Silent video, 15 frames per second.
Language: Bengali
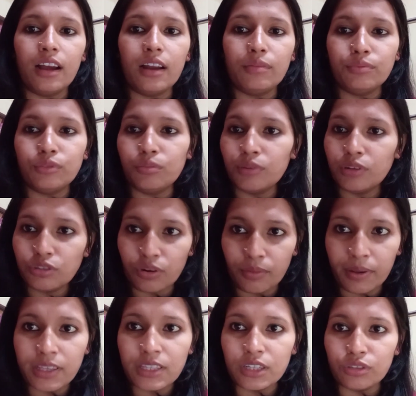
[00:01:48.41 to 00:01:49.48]
আর তোমরা
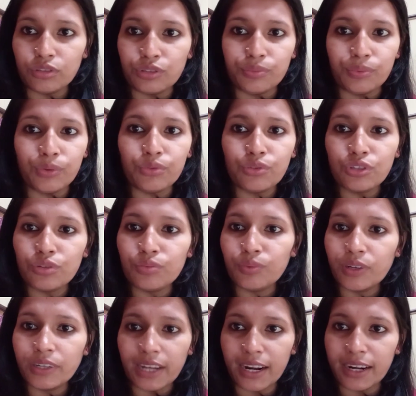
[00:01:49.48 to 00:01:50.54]
সবাই জানো যে ভিউজের
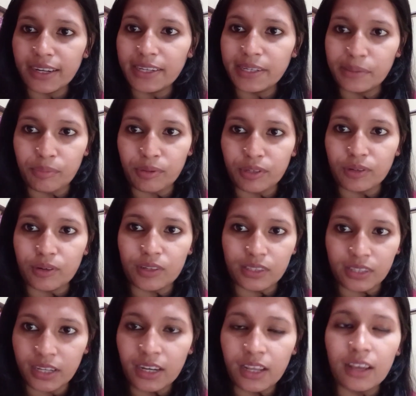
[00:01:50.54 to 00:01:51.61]
উপর টাকাটা ডিপেন্ড
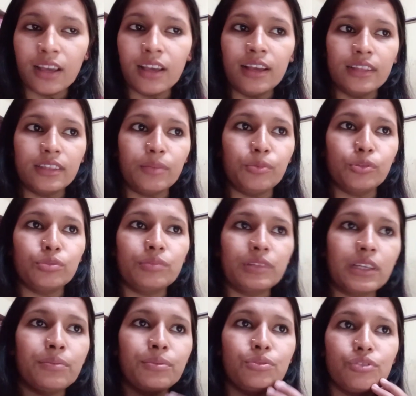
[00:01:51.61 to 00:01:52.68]
করে তাই না তো প্রথম
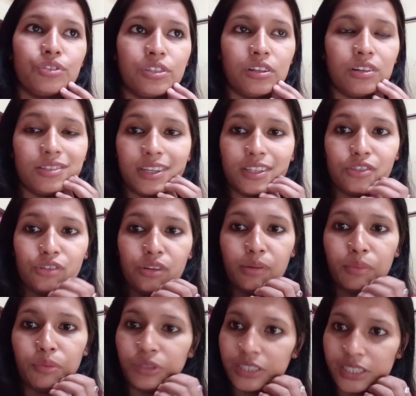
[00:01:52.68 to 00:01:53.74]
দিকে ভিউজ ছিল যার জন্য
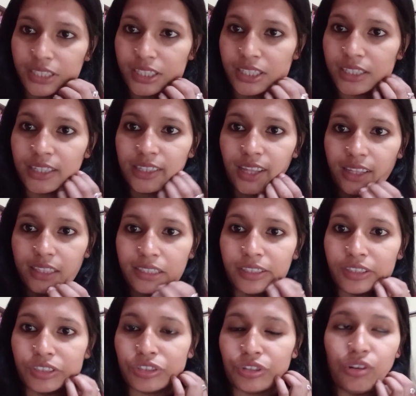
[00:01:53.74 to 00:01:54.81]
আমার মনিটাইজেশনটা
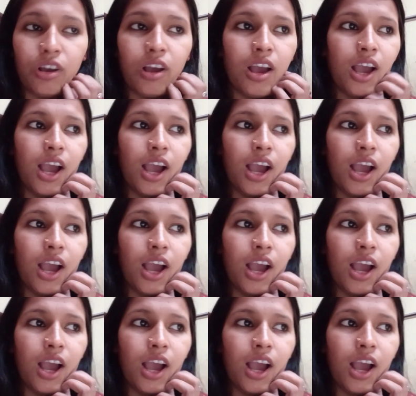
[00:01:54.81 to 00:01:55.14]
তাড়াতাড়ি হয়েছিল